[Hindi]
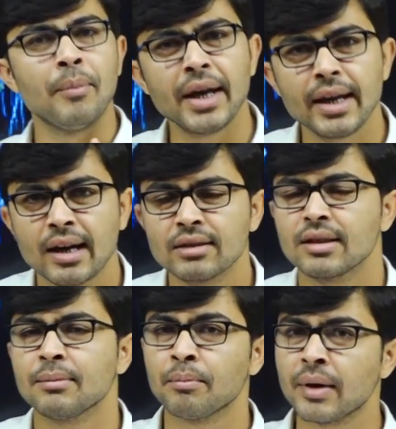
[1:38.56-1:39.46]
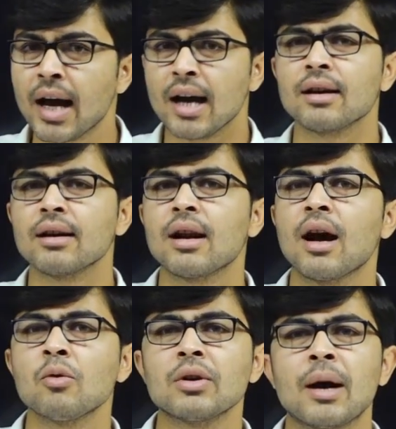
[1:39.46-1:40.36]
मैं यहाँ से मना कर रहा
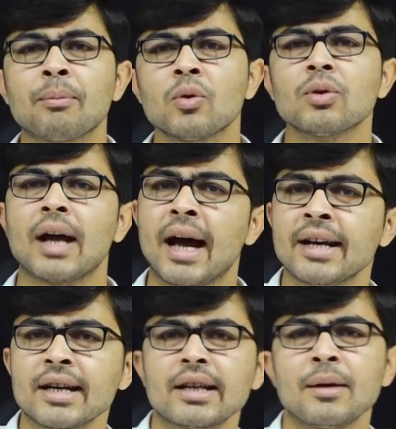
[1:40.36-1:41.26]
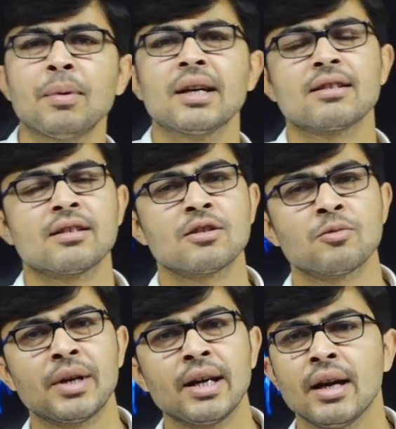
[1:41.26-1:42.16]
हूँ कि आपको डायरेक्ट एप्लीकेशंस
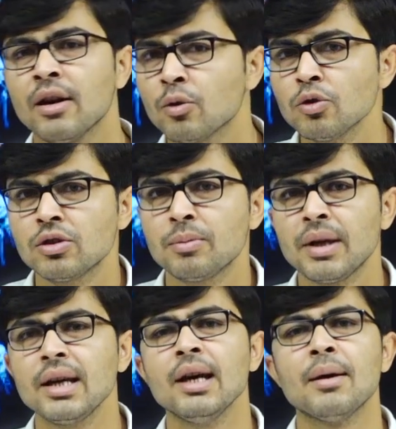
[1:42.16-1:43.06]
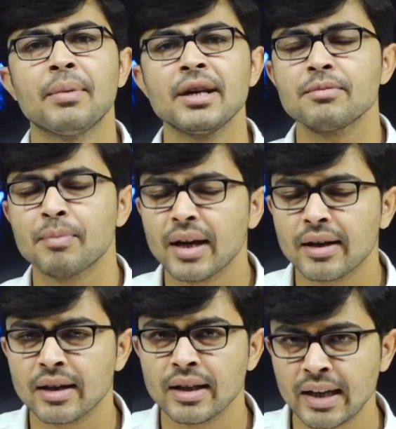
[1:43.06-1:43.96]
में कुछ भी फीस पे
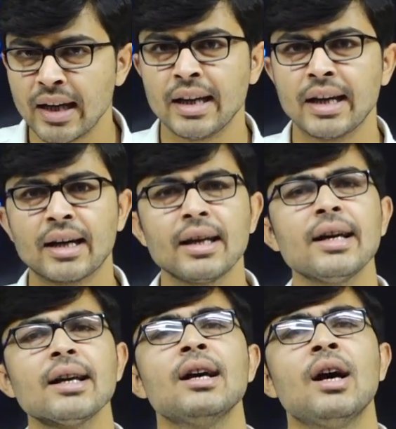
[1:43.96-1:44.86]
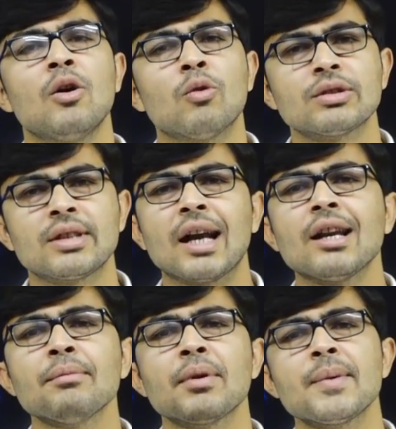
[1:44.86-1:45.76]
करनी नहीं है क्लियर वो
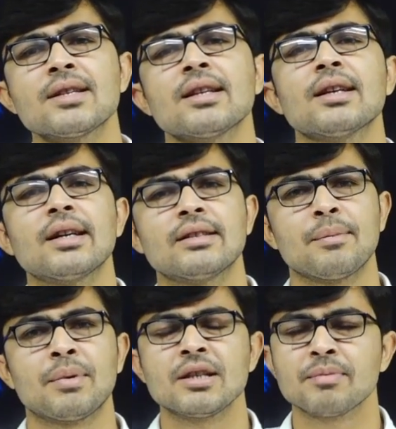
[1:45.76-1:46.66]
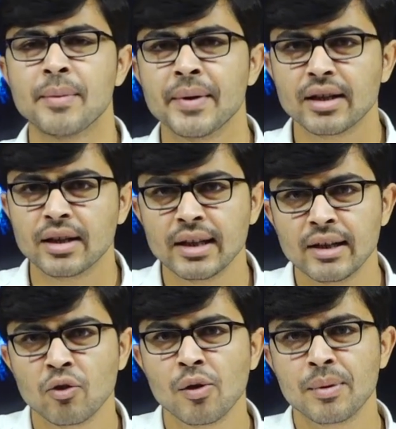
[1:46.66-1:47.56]
सारी इंफॉर्मेशन कैसे फीस पेमेंट करनी है
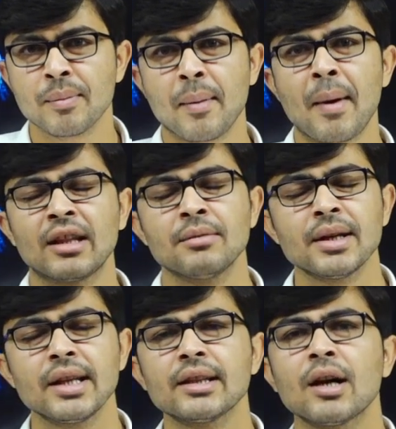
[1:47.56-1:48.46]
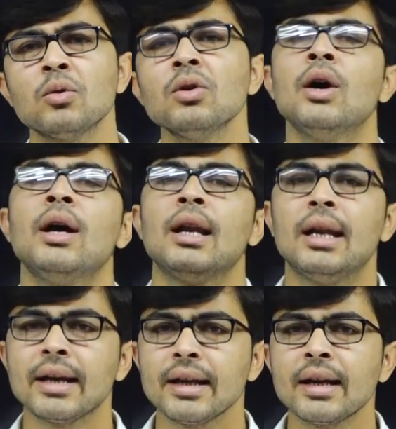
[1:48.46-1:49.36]
वो भी मैं बाद में देता हूँ
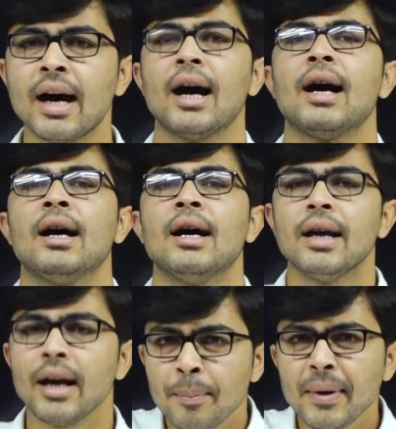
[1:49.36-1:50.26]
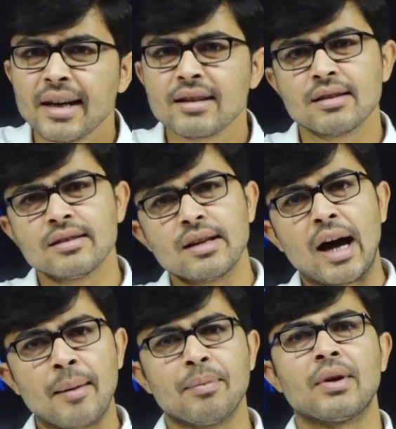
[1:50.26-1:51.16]
लेकिन हाँ एप्लीकेशंस
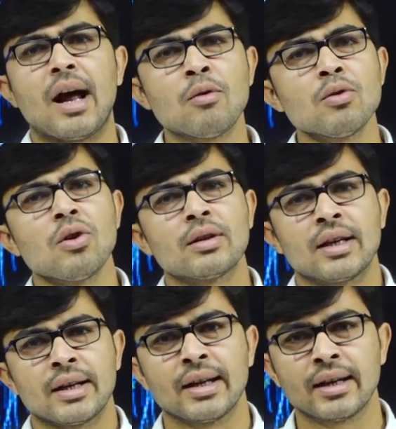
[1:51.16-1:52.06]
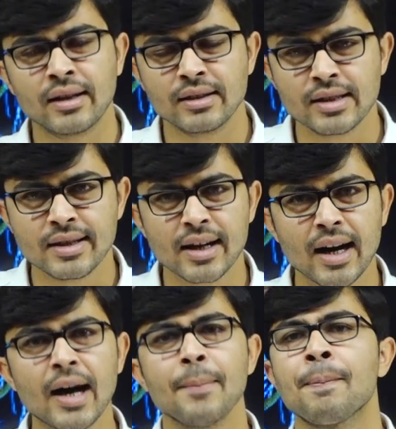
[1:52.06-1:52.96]
आप डाउनलोड करके रख
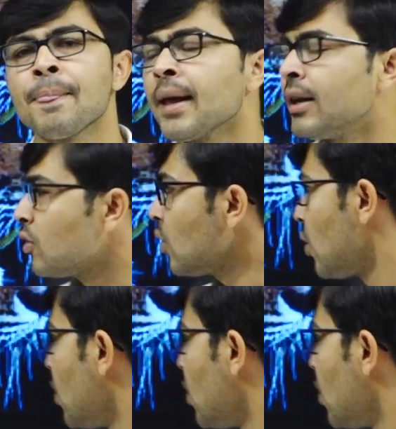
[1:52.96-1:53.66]
दीजिएगा तो